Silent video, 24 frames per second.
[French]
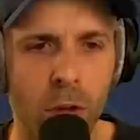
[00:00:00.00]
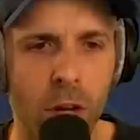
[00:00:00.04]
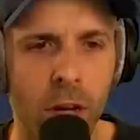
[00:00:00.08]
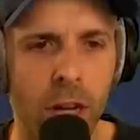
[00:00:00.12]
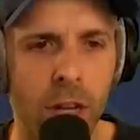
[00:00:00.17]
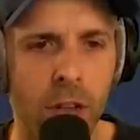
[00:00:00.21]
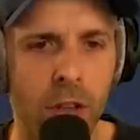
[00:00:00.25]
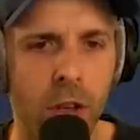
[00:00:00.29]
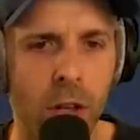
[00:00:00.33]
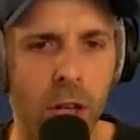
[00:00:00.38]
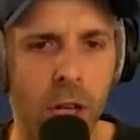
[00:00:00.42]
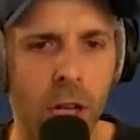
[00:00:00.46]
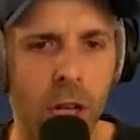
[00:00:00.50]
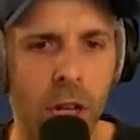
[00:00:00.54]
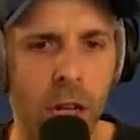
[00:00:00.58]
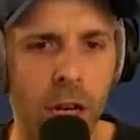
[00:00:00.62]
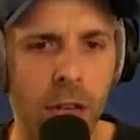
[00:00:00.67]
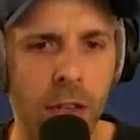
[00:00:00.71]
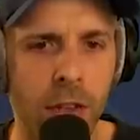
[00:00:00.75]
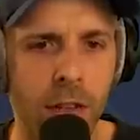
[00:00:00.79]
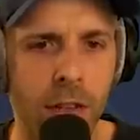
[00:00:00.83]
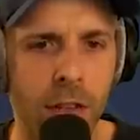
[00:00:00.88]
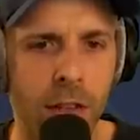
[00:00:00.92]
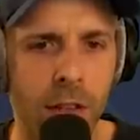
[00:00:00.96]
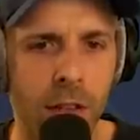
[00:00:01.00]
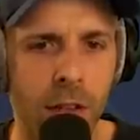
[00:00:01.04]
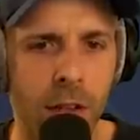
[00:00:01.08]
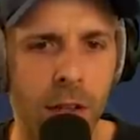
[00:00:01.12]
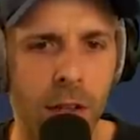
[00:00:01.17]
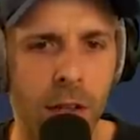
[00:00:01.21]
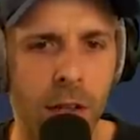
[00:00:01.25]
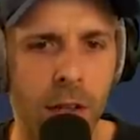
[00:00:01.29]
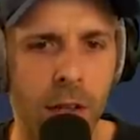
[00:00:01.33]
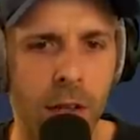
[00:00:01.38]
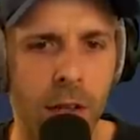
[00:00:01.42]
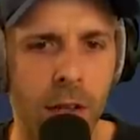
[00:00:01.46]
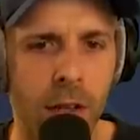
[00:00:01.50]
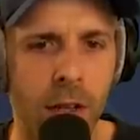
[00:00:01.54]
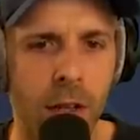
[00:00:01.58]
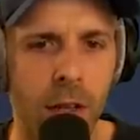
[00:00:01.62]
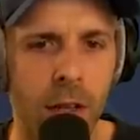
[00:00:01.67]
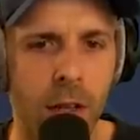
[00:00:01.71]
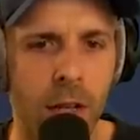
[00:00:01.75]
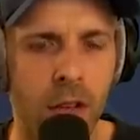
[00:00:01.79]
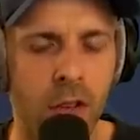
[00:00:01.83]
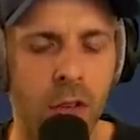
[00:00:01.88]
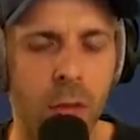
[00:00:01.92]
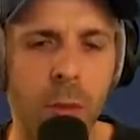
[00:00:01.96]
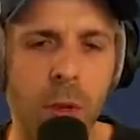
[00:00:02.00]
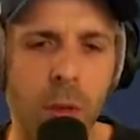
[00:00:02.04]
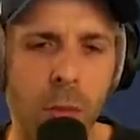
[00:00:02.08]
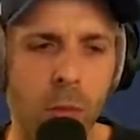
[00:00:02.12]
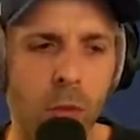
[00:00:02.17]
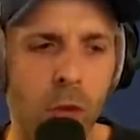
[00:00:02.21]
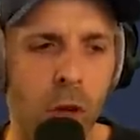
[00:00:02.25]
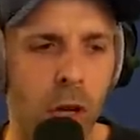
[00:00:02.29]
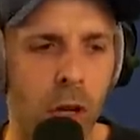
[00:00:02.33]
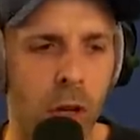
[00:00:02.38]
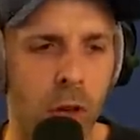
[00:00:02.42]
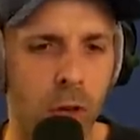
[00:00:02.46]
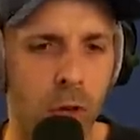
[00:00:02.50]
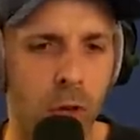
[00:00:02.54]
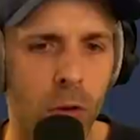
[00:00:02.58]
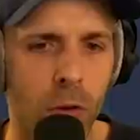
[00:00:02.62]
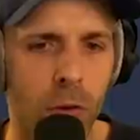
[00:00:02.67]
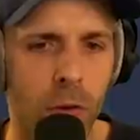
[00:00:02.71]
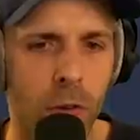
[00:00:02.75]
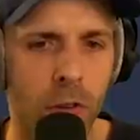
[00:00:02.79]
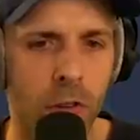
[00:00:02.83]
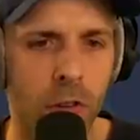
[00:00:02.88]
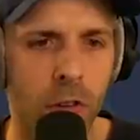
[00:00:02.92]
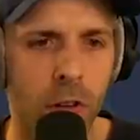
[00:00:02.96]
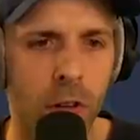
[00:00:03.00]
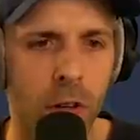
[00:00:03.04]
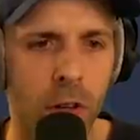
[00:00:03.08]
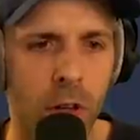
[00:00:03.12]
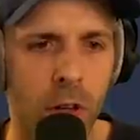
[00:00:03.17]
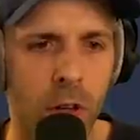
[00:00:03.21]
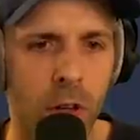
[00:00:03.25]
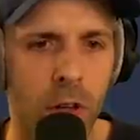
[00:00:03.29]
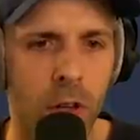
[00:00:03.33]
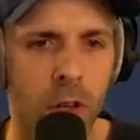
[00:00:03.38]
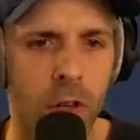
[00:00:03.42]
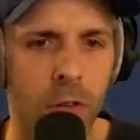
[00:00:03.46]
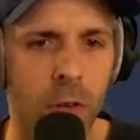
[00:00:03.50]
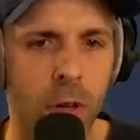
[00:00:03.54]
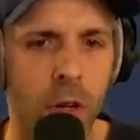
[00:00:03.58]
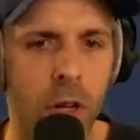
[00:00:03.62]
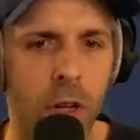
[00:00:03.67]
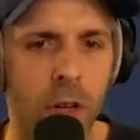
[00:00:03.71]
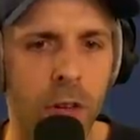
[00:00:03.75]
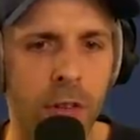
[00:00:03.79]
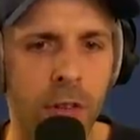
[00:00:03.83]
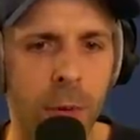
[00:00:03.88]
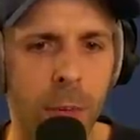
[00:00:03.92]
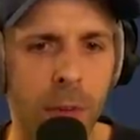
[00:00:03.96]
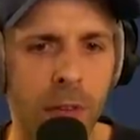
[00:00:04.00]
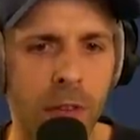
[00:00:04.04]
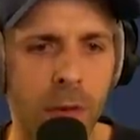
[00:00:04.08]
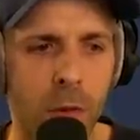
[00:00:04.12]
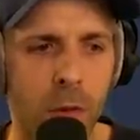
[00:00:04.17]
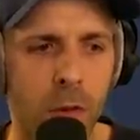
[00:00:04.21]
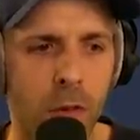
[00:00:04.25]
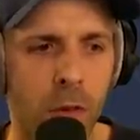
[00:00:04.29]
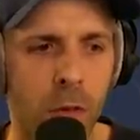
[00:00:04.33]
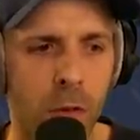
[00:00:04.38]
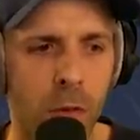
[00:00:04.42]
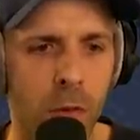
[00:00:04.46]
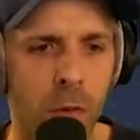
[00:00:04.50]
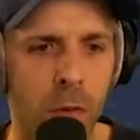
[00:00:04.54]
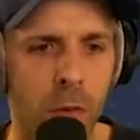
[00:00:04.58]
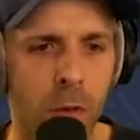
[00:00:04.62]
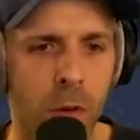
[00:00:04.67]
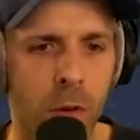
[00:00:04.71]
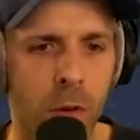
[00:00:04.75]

Elle cut les lights. Et je vais peut-être mourir là-dessus. revanche. Je vais les laisser passer au-dessus.